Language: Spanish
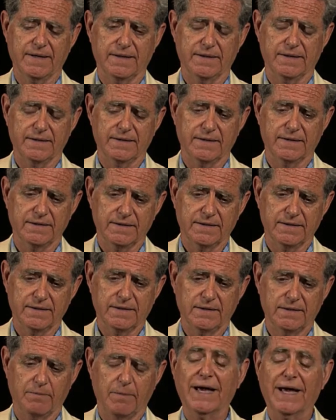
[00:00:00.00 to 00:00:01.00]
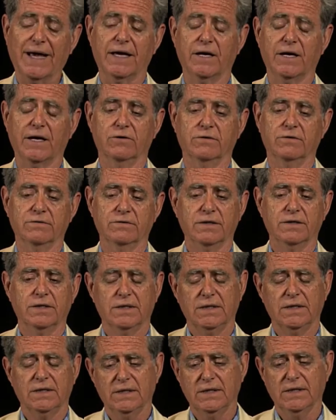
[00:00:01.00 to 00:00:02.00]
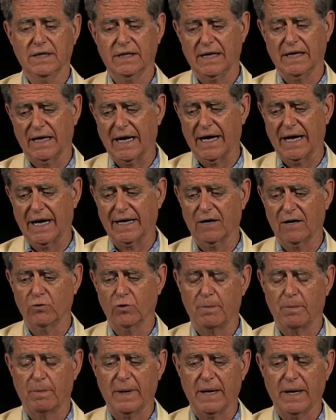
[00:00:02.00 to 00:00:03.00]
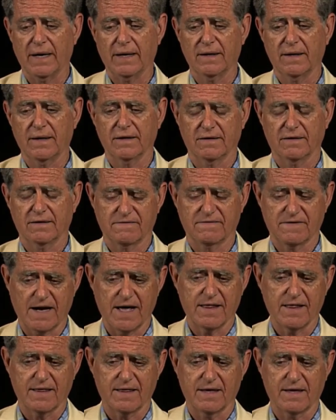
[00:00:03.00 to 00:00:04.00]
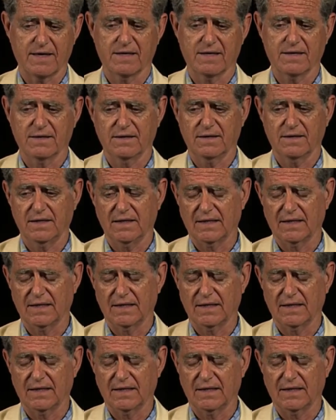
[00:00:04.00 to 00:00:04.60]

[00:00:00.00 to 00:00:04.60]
eh, México, en el área europea, eh, Francia,